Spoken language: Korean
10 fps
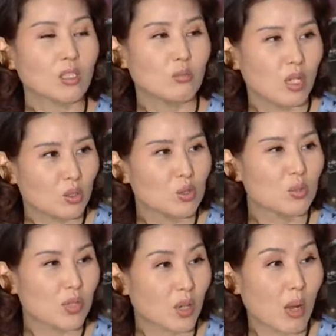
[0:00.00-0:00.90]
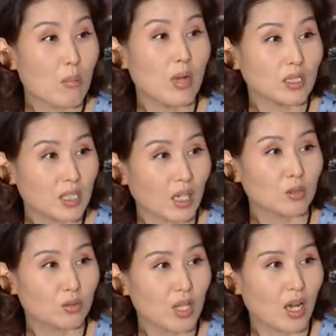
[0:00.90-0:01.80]
거짓말 유지비가 만만치
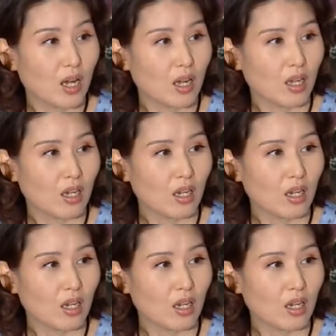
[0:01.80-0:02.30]
않구나.